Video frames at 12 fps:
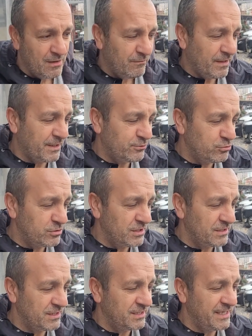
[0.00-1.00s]
Fakat
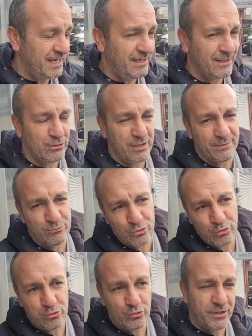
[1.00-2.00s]
Türkiye'deki yerli aküler
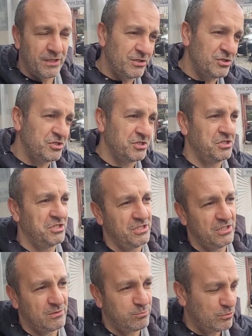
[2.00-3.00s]
Mutlu, İnci,
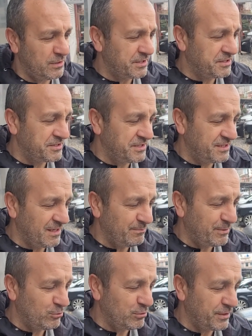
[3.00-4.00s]
Yiğit bunlar 42
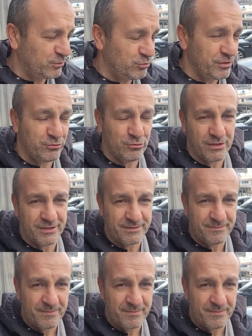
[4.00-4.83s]
amper olarak üretiyorlar.